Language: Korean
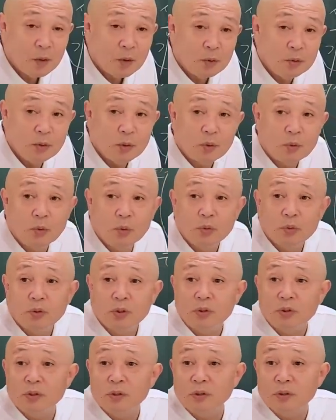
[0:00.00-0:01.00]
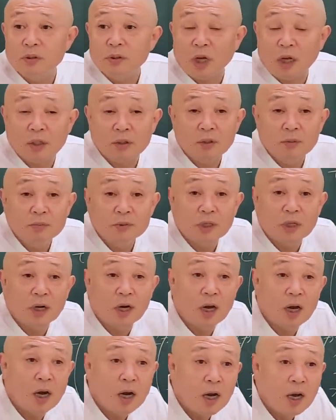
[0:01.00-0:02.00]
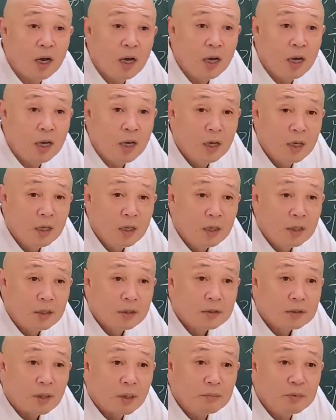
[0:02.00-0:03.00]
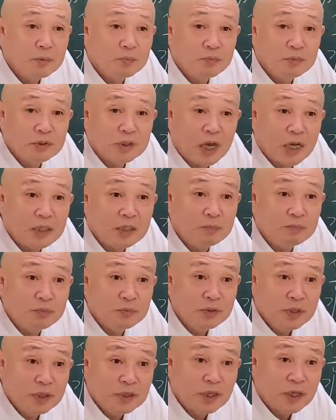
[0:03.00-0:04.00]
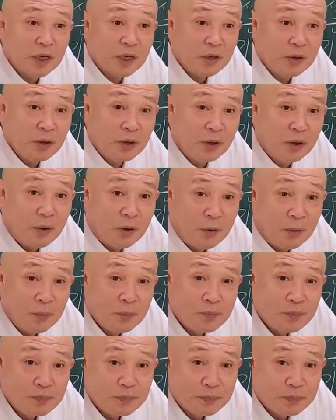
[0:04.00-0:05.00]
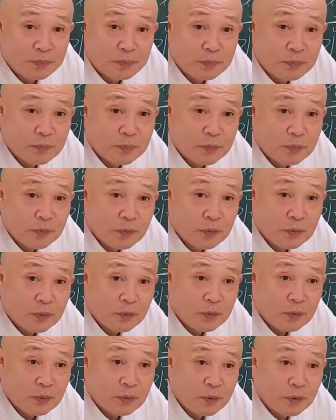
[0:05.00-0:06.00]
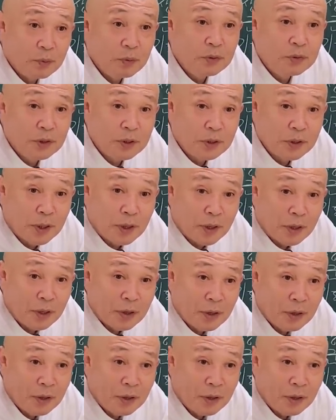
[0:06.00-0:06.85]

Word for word: 근데 그 터거리를 딱 넘잖아. 30분, 40분 되잖아요. 그럼 어떻게 돼?